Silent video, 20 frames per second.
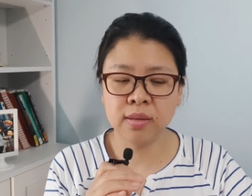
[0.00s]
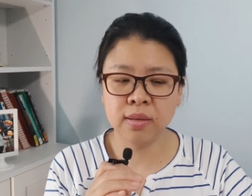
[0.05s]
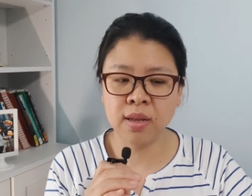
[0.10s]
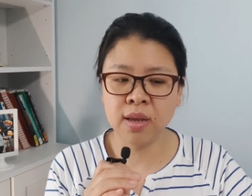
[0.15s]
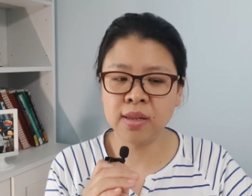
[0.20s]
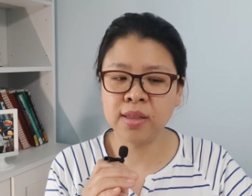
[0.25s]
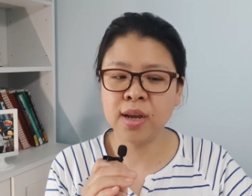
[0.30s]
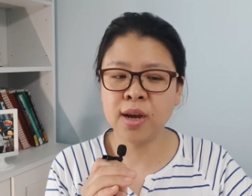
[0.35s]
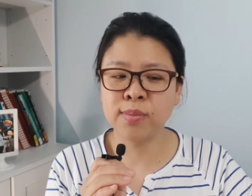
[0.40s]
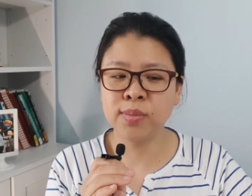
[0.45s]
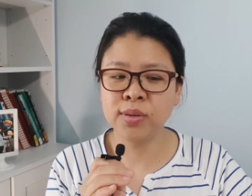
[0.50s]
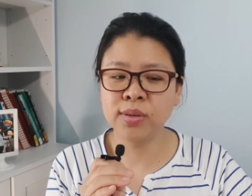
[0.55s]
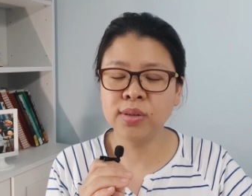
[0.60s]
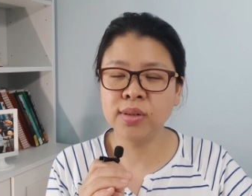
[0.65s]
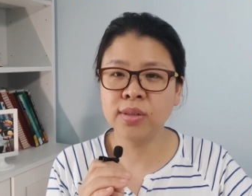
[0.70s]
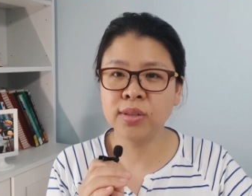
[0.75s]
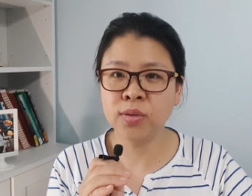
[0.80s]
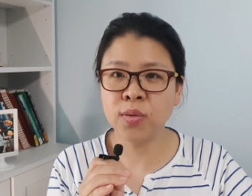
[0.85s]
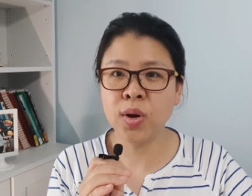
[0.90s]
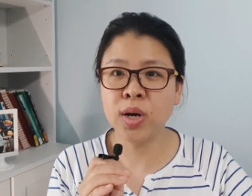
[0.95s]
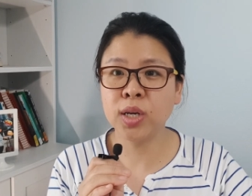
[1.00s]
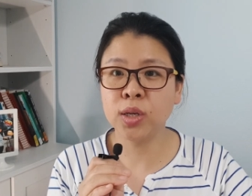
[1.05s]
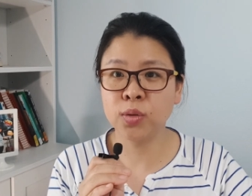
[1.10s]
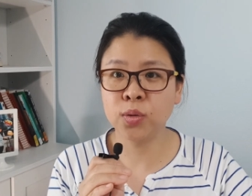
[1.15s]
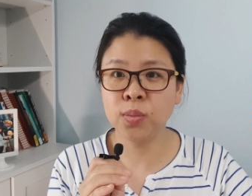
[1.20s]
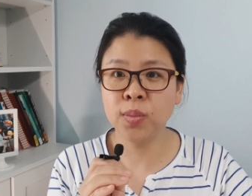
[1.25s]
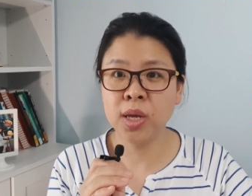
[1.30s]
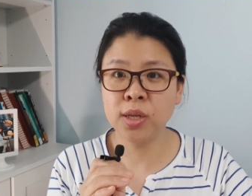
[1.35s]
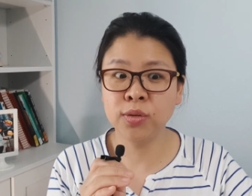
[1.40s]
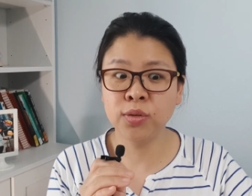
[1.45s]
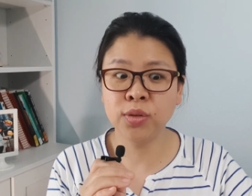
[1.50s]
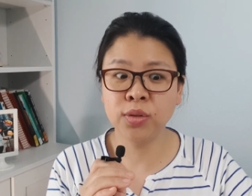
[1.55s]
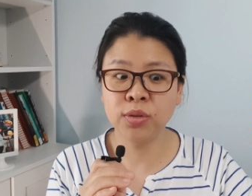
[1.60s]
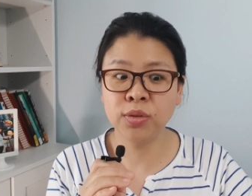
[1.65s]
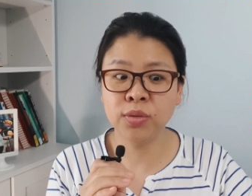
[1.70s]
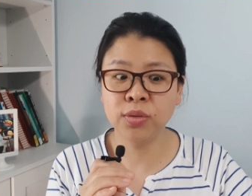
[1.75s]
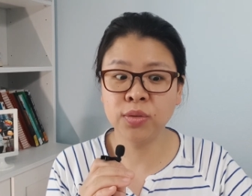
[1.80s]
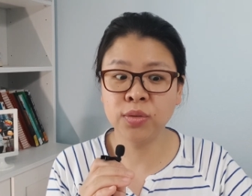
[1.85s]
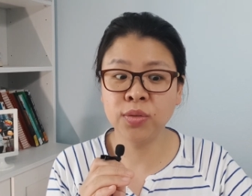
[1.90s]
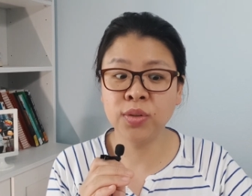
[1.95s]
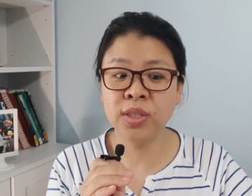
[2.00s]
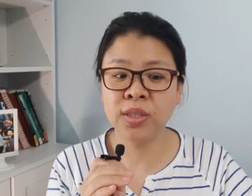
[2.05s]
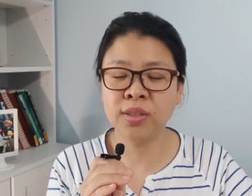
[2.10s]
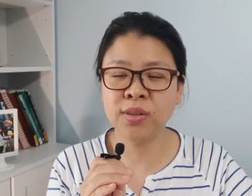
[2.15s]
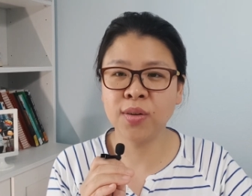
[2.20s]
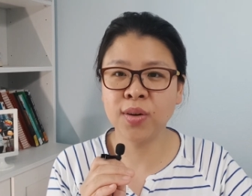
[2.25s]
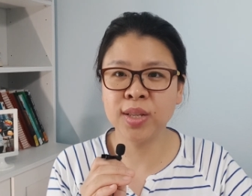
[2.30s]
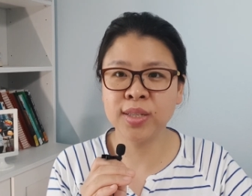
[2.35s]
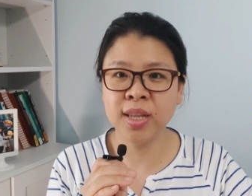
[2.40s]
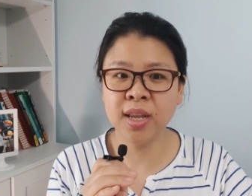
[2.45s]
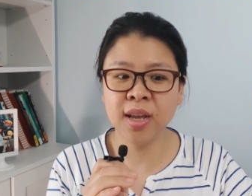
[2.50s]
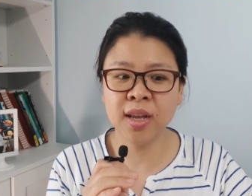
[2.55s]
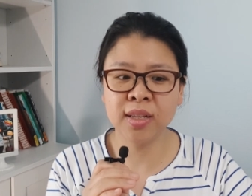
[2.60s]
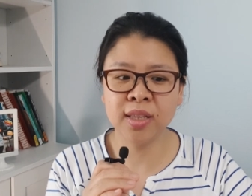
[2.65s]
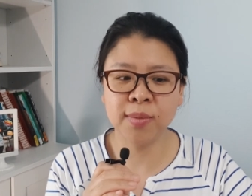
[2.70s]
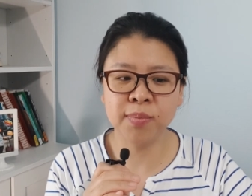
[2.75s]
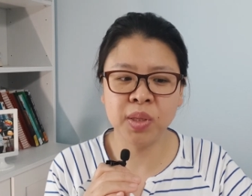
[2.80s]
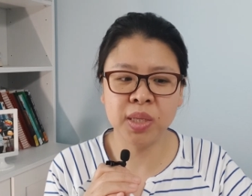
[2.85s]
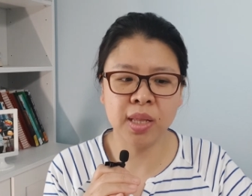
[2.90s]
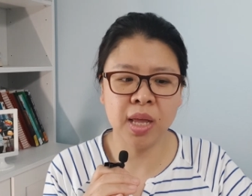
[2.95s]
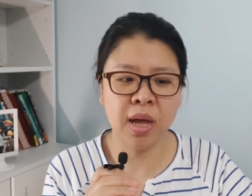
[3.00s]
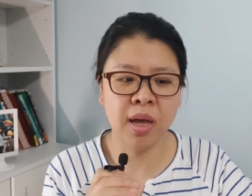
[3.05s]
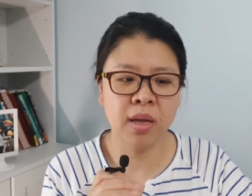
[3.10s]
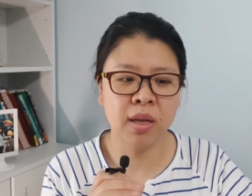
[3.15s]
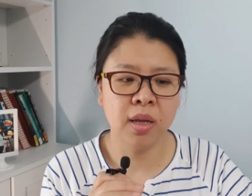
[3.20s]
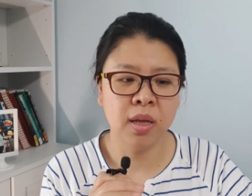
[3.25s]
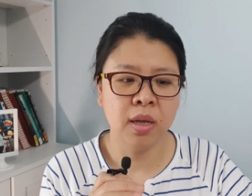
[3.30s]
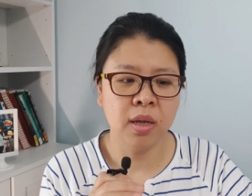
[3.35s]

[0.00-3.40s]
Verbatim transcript: 대답을 정확히 좀 해주실 수 있을 거라 생각됩니다.